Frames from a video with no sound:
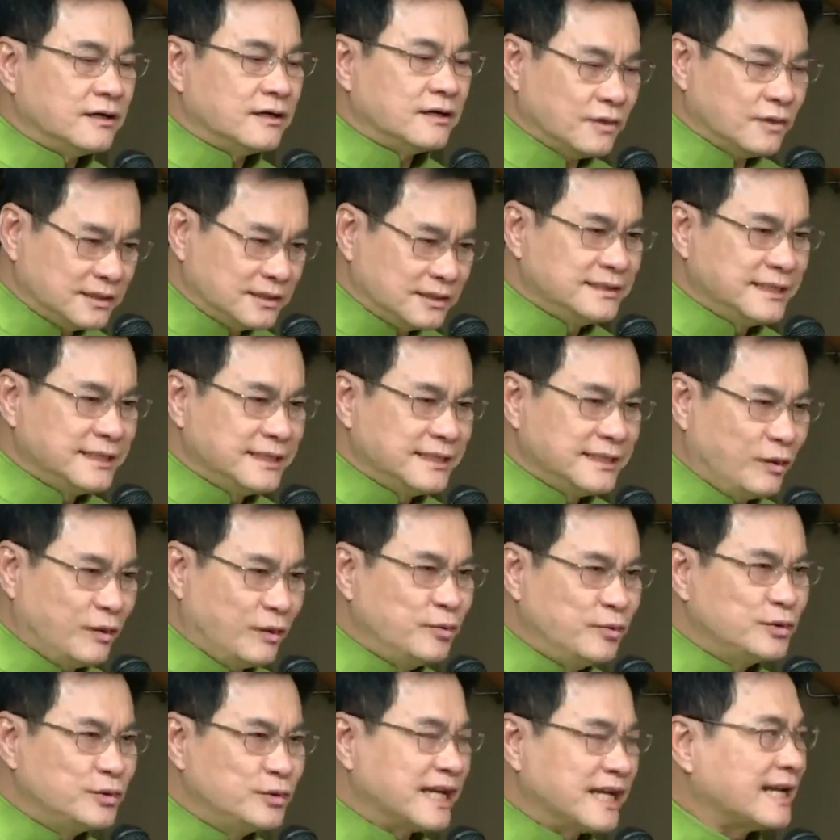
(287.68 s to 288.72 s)
ก็ที่จริงผม
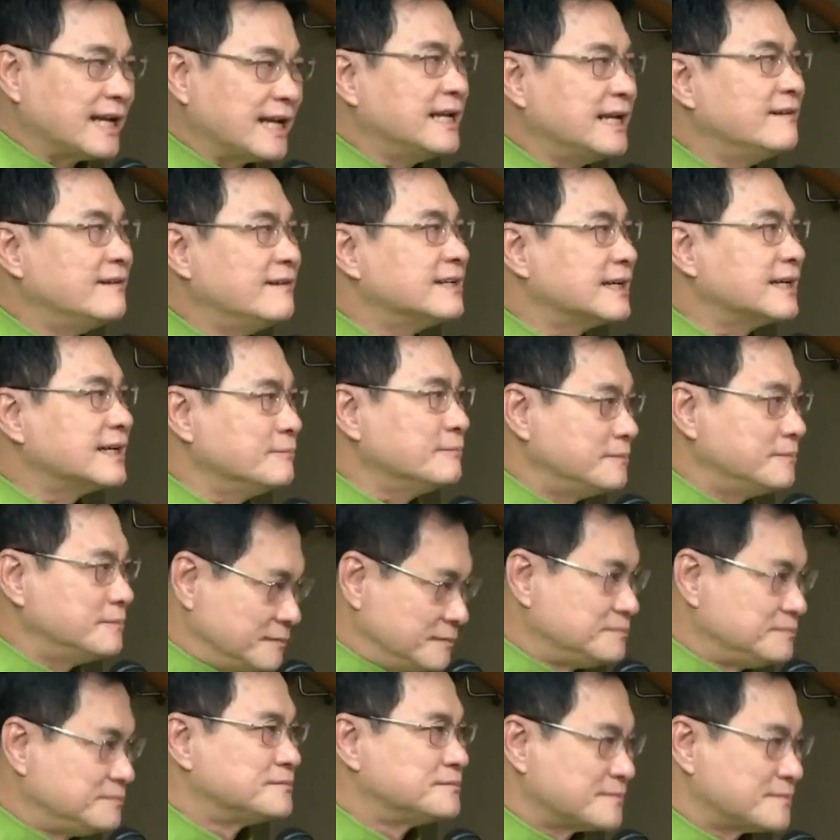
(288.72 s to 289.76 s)
พูดชัดแล้วนะครับ
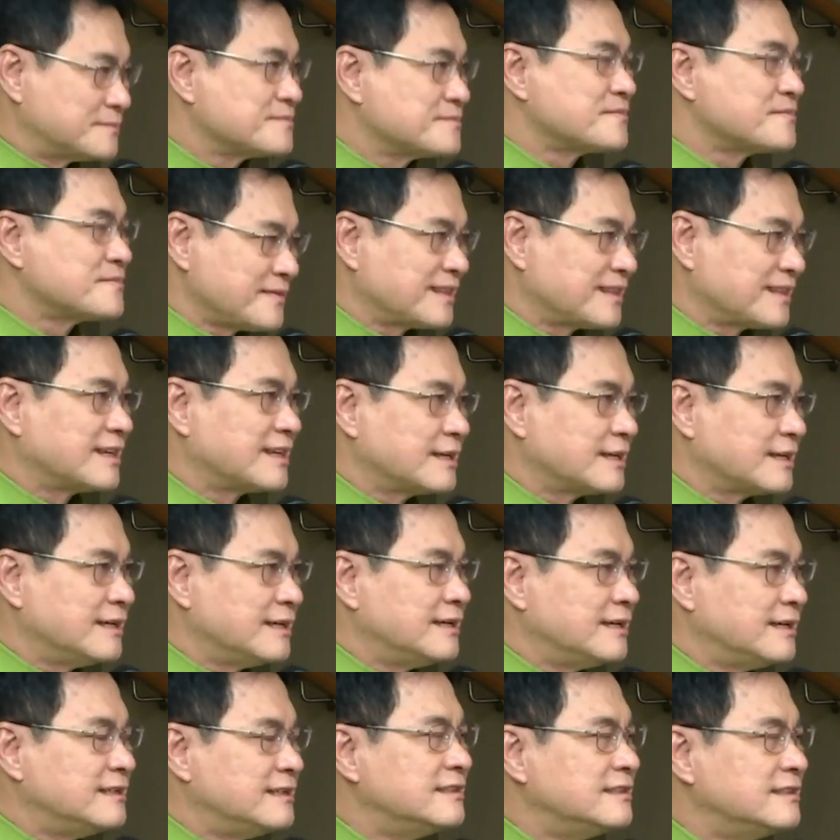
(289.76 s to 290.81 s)
จะมีการไป
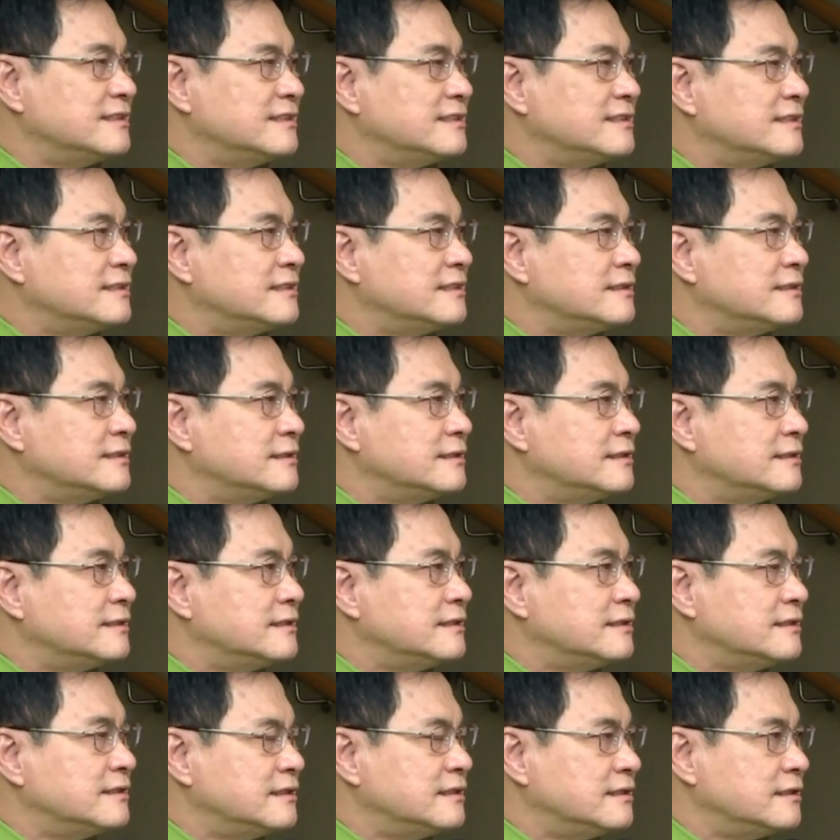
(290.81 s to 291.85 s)
คุยกับท่านชวนนะคะว่าข
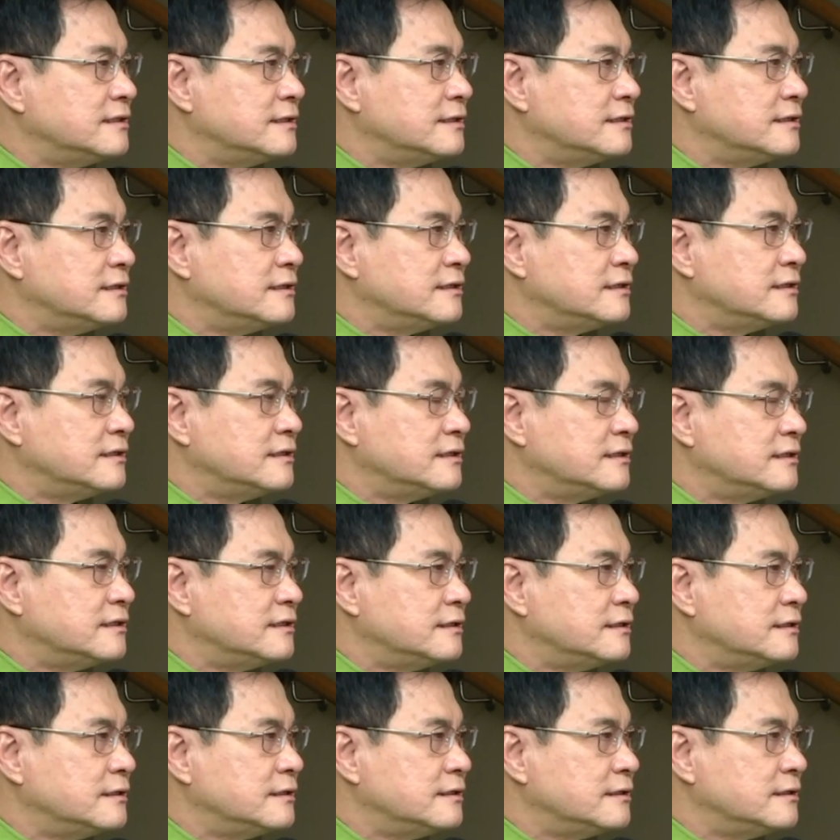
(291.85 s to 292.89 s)
อความยืนยันว่าตัวแทนประชา
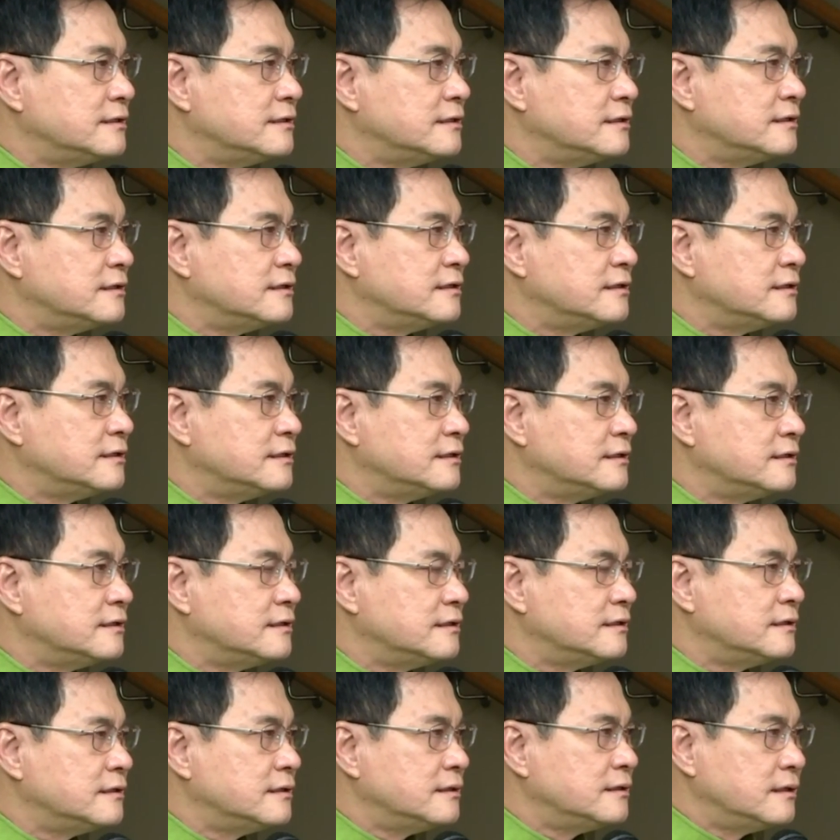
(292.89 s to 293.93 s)
ธิปัตย์จะไม่จะได้อ
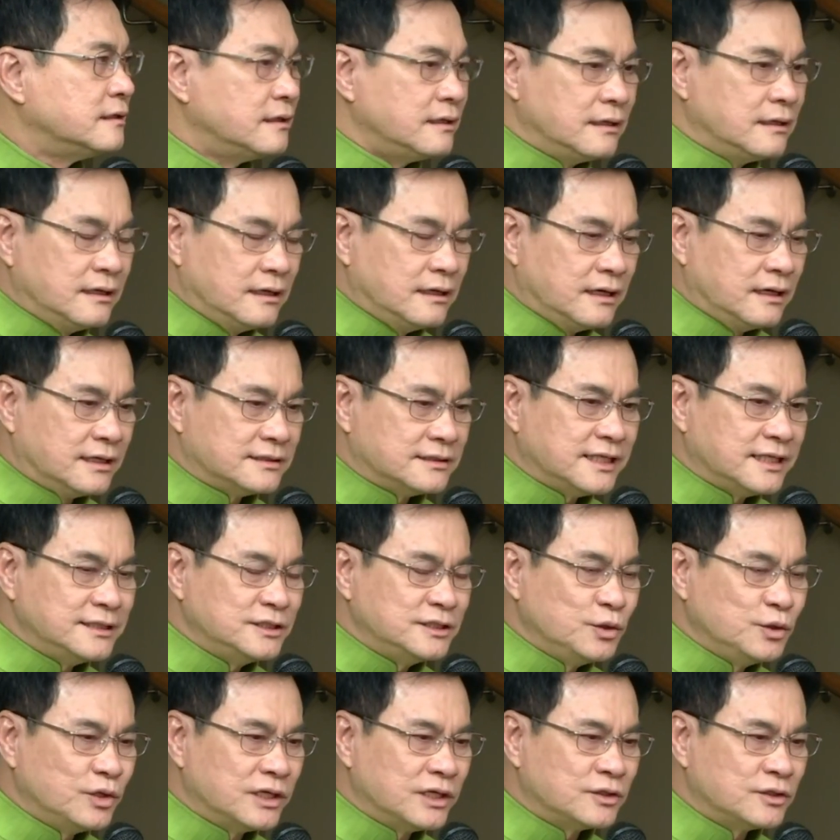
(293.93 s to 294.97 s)
ยู่ในกรรมการท่าน
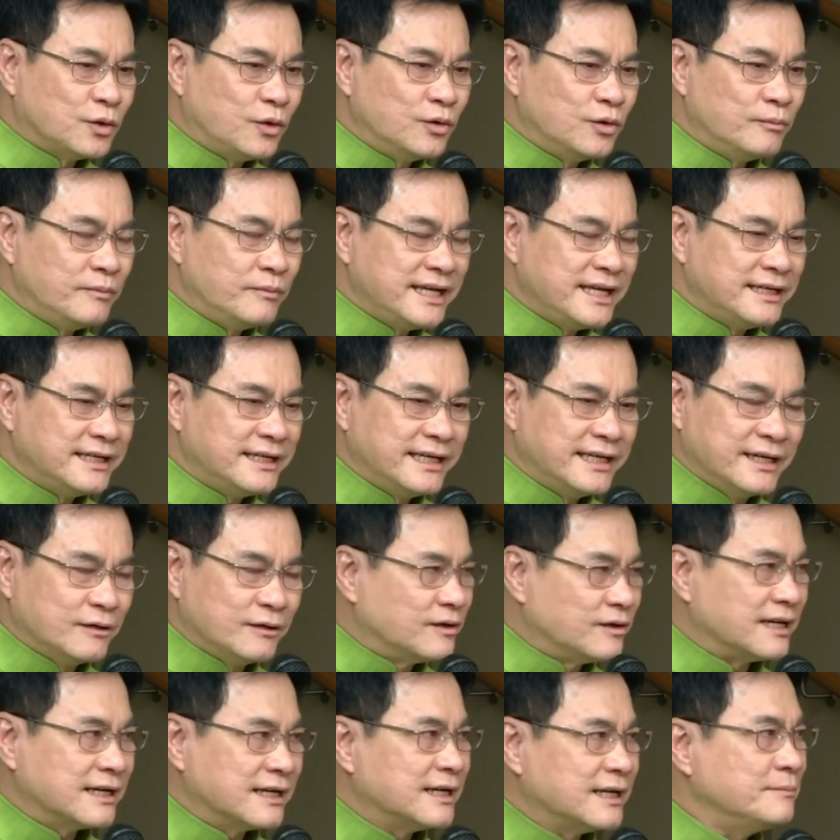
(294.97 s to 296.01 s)
ชวนคงไม่เกี่ยว
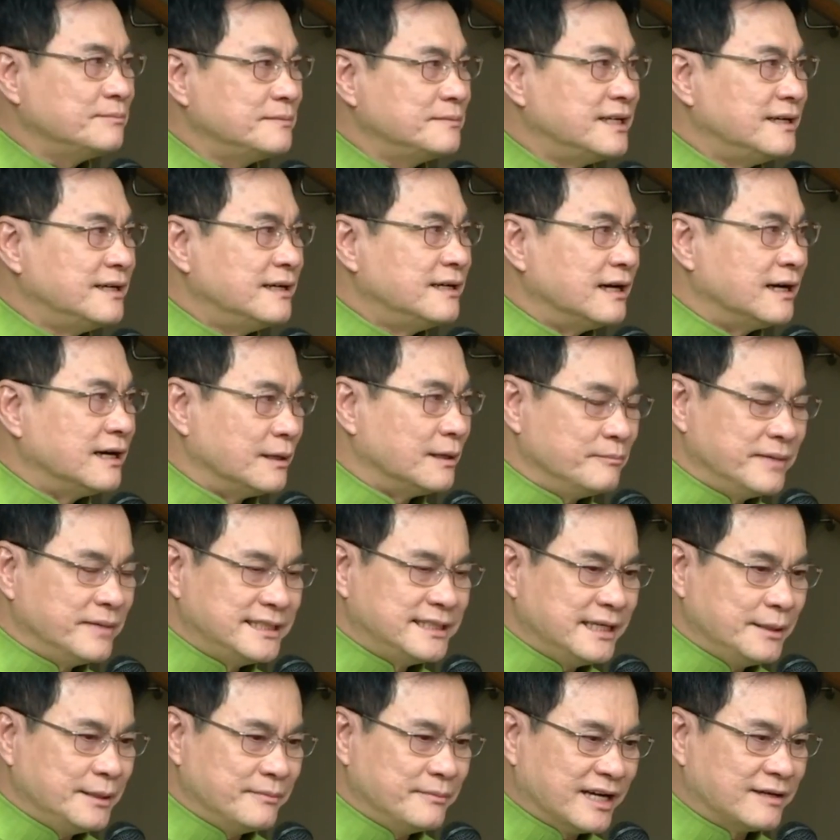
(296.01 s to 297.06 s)
ละครับไม่
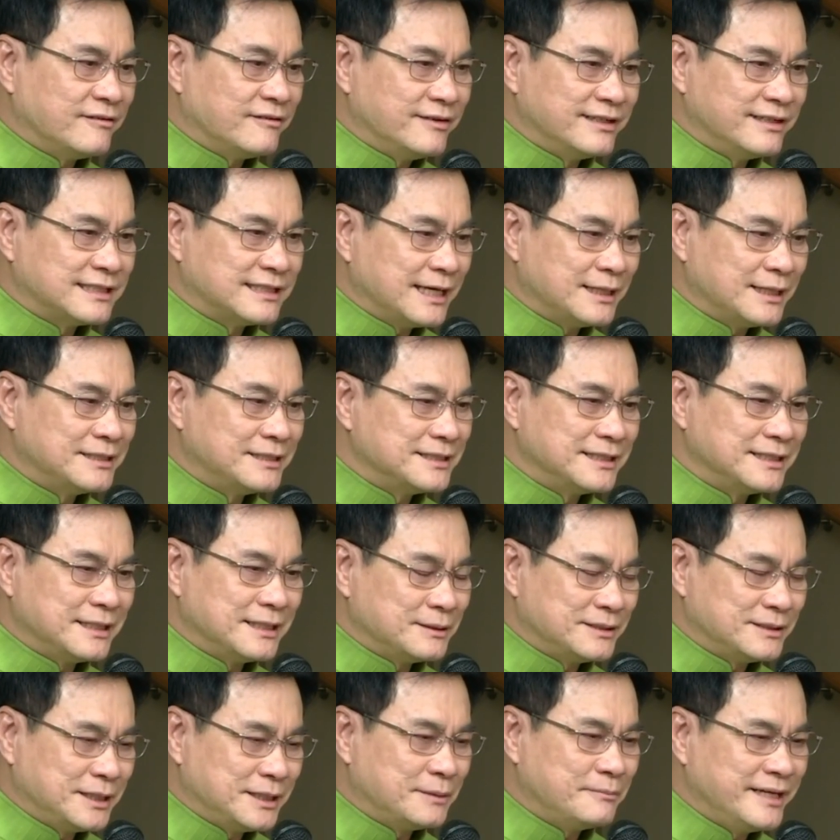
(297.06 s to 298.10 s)
ใช่หมายความว่าท่านท่าน
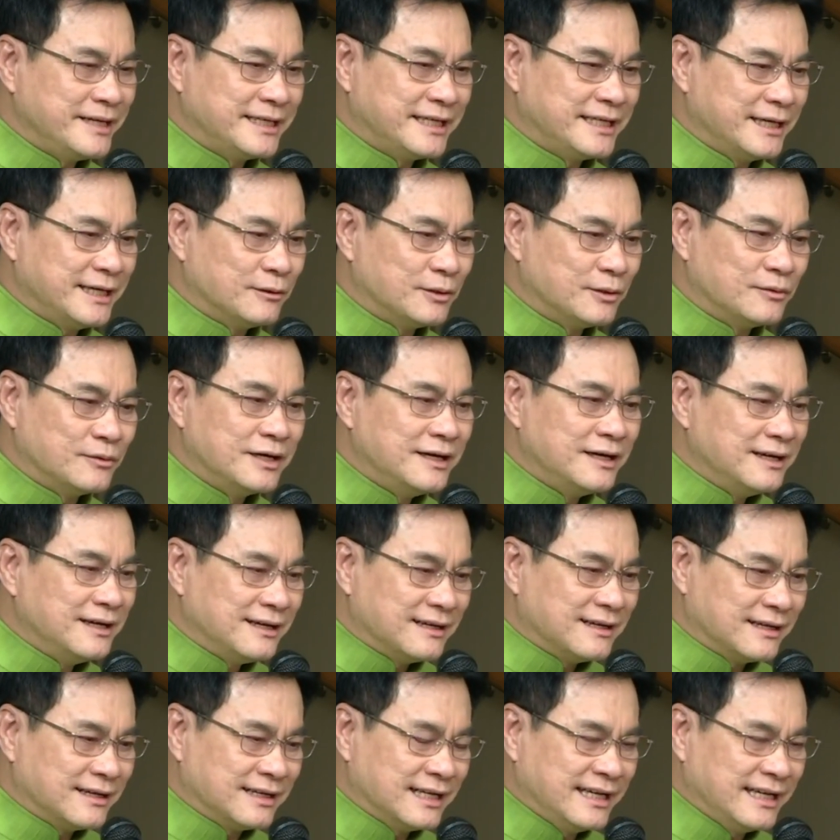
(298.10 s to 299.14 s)
ท่านไม่เกี่ยว
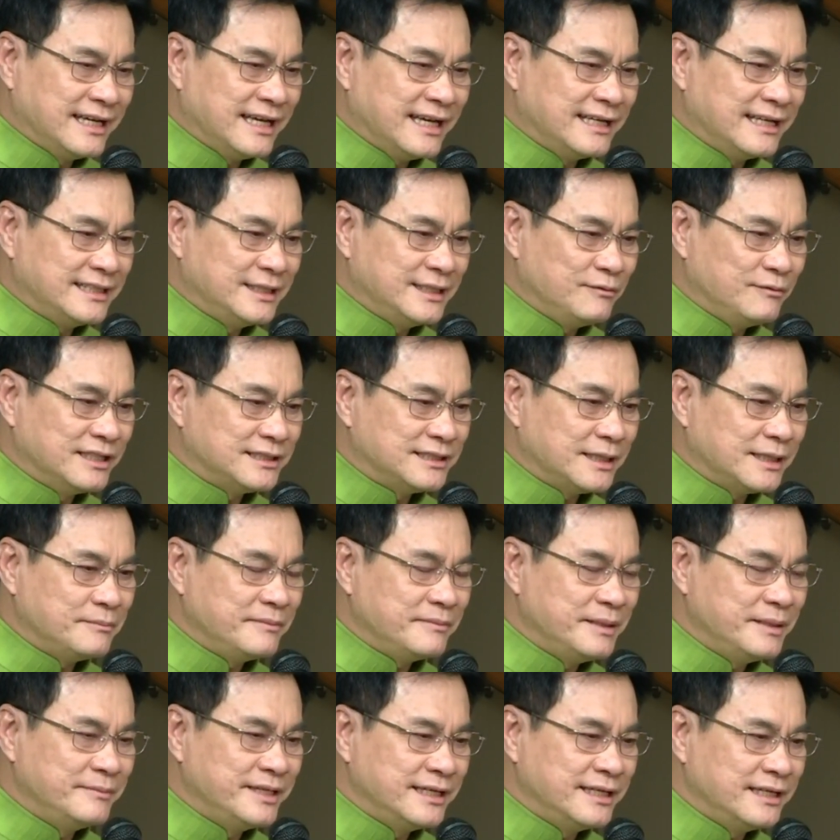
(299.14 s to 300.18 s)
ในแง่ที่ว่าท่าน
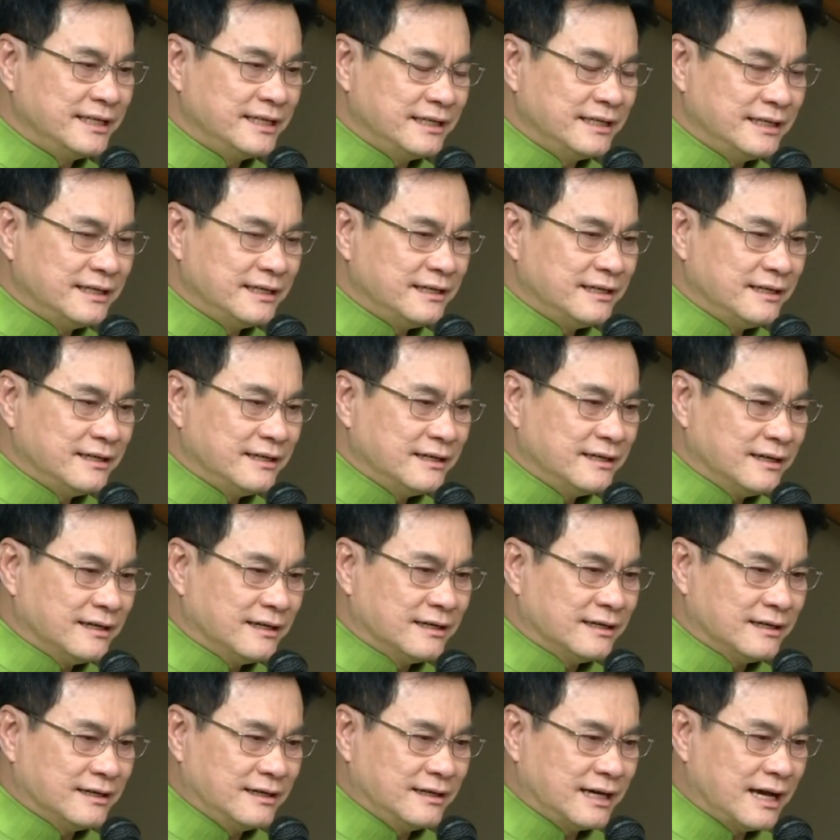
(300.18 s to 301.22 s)
ไม่มี
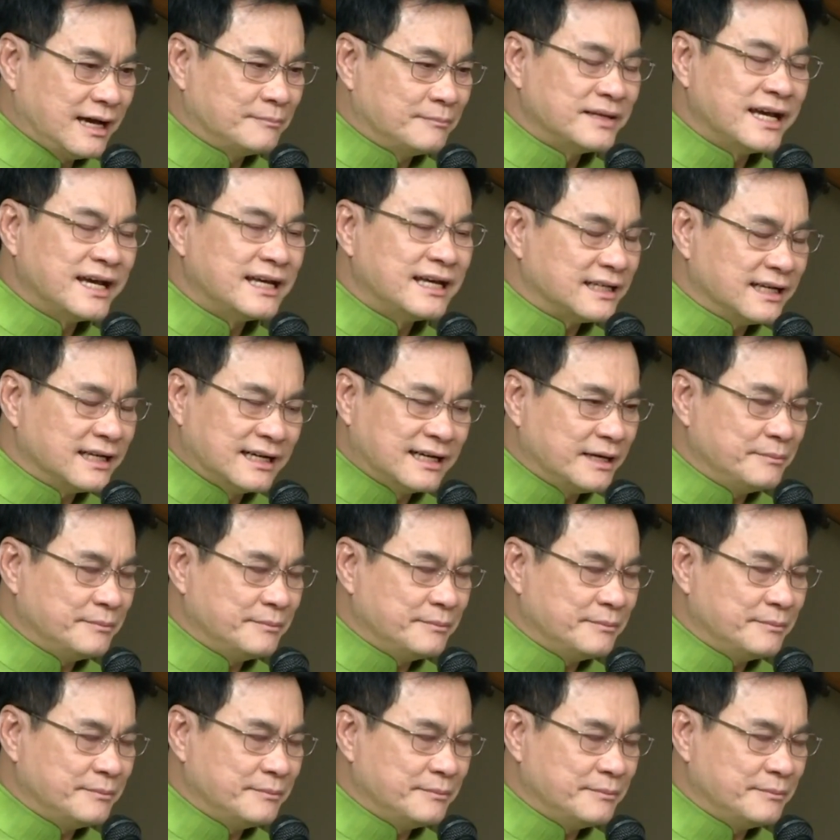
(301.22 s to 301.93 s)
อำนาจอะไร